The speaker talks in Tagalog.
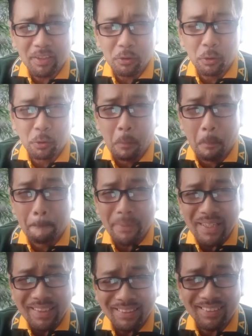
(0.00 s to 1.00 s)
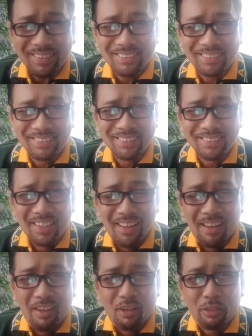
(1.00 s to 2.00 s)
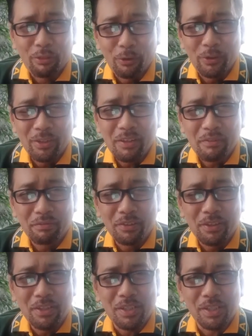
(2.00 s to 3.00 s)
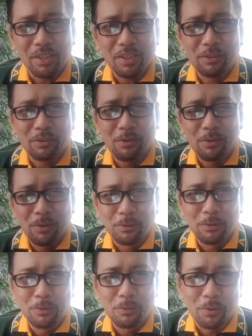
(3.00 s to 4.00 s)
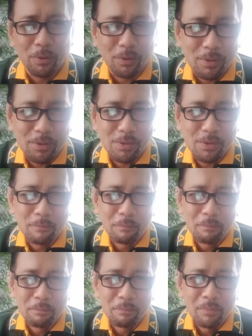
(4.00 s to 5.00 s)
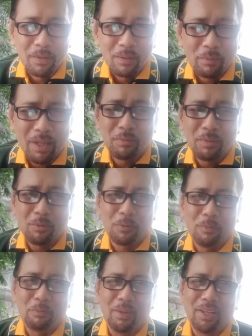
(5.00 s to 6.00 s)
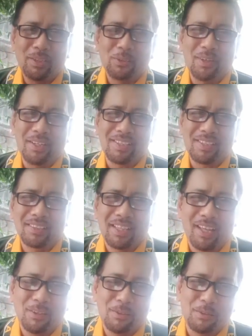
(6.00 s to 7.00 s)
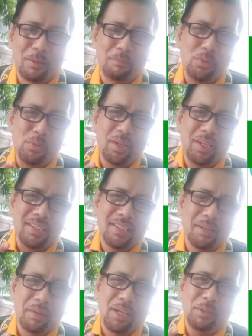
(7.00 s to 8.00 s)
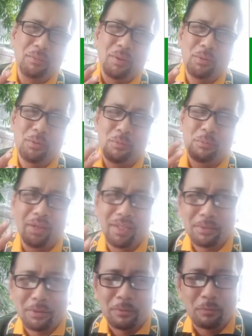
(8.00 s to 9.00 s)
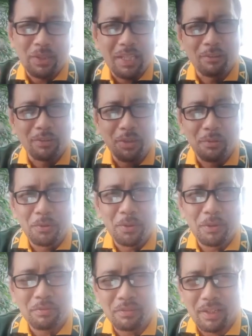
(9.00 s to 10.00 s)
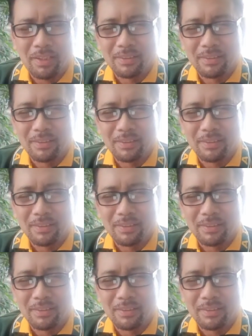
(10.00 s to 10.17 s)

or complete, thoroughly furnished unto all good works. Paano makukumpleto ang isang tao, ang buhay niya, paano makukumpleto without the Word of God?